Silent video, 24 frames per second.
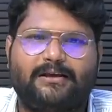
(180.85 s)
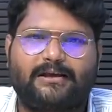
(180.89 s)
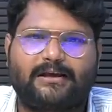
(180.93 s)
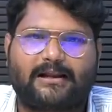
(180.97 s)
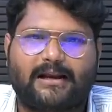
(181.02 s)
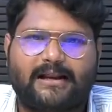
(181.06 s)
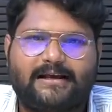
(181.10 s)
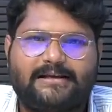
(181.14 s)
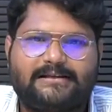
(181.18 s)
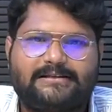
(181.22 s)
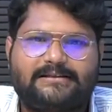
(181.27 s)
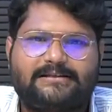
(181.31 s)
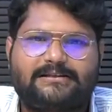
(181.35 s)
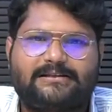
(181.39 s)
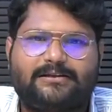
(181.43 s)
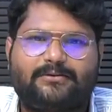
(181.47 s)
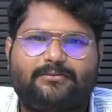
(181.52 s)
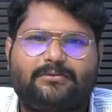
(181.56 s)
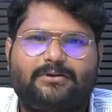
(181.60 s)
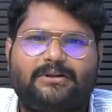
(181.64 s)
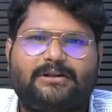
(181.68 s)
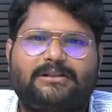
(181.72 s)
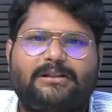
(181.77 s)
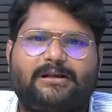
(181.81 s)

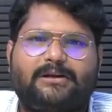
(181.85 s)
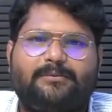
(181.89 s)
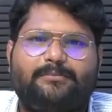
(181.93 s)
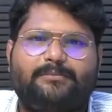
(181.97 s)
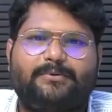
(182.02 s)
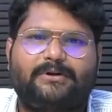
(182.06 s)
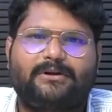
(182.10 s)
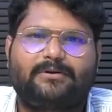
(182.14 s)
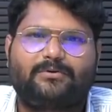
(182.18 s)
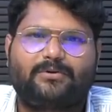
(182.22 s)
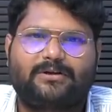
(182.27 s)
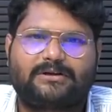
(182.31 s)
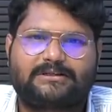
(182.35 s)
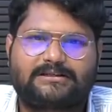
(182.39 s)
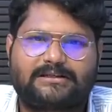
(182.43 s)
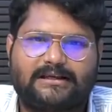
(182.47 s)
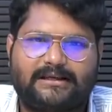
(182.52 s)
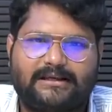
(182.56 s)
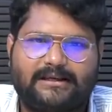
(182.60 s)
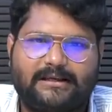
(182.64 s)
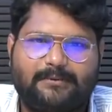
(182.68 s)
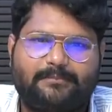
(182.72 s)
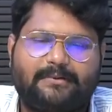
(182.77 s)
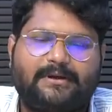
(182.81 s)
క్రైస్తవుల తరపున ఒక
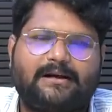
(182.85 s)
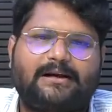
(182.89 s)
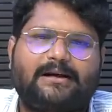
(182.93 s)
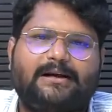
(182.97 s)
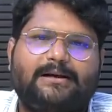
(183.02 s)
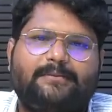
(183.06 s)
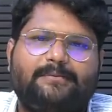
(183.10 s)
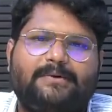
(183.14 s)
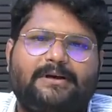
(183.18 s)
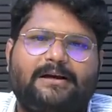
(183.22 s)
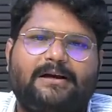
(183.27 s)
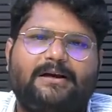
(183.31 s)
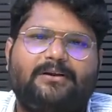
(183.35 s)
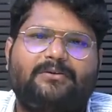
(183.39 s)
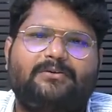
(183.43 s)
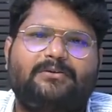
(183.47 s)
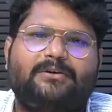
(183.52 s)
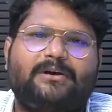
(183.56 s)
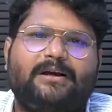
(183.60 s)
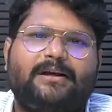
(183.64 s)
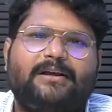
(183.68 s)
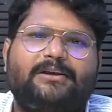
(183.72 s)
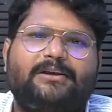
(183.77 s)
సంఖ్య పెరగడమే కాకుండా